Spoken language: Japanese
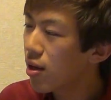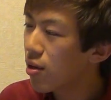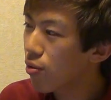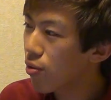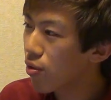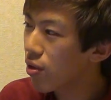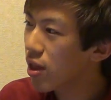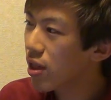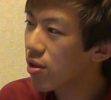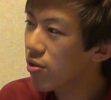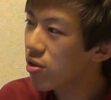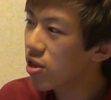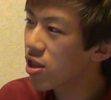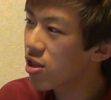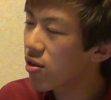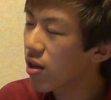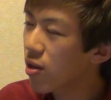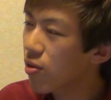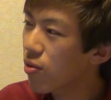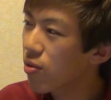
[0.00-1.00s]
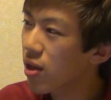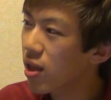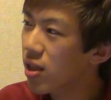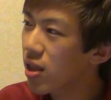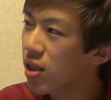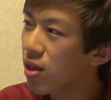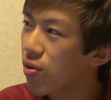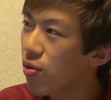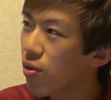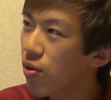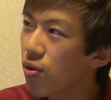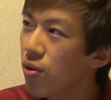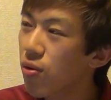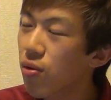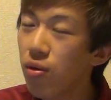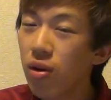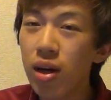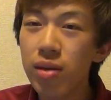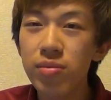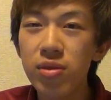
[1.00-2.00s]
この辺の地理はこうなっているここと
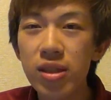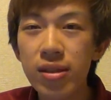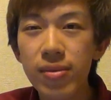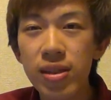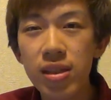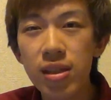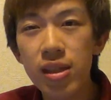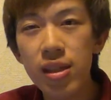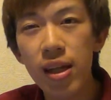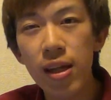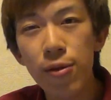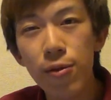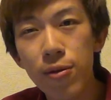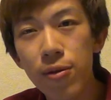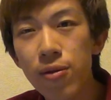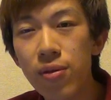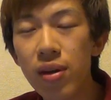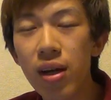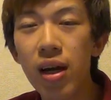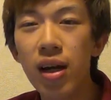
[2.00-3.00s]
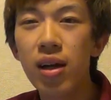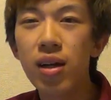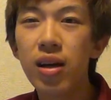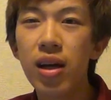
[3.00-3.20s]
ここが結びついてどうこうとか